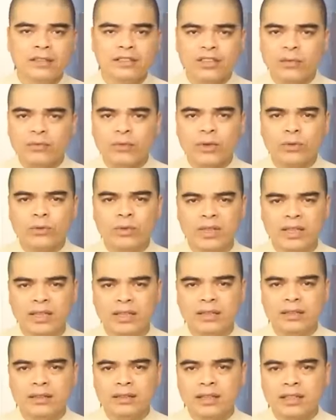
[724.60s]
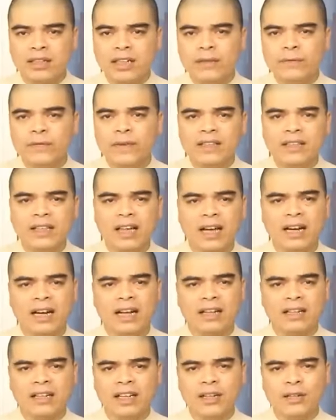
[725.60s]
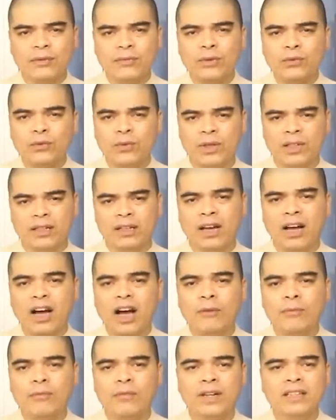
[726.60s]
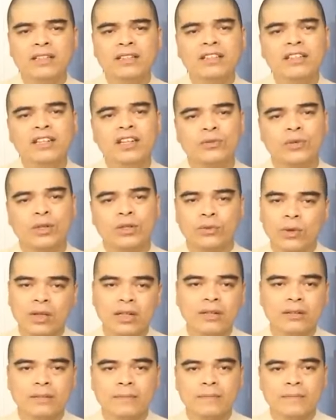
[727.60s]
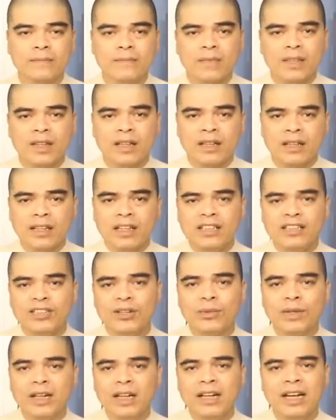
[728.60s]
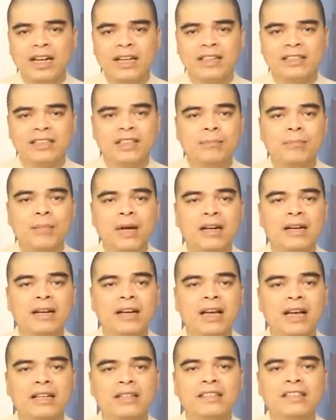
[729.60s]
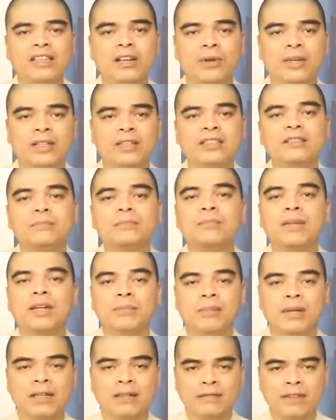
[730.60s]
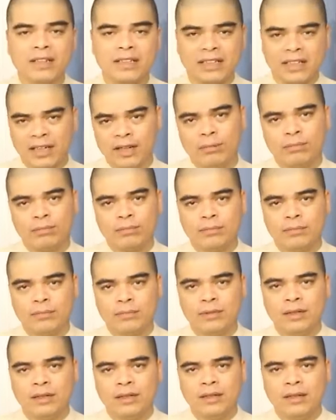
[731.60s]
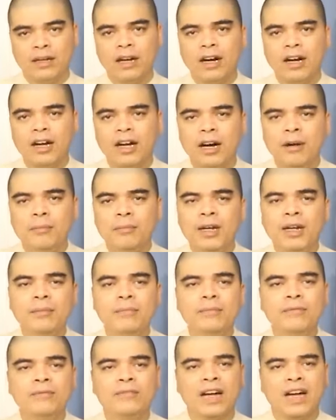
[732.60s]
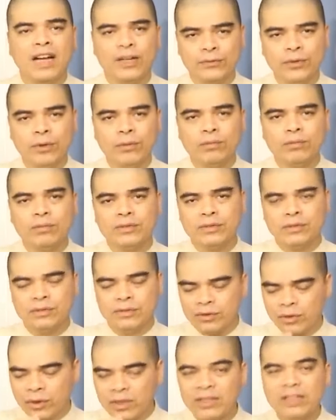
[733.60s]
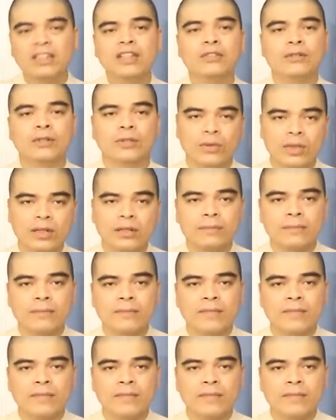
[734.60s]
trong phong thủy thì cây phát tài là cây phong thủy hợp với những người tuổi tuất khi trồng cây này sẽ mang lại nhiều cái sự may mắn và tài lộc ấm êm và hạnh phúc cho những người tuổi tuất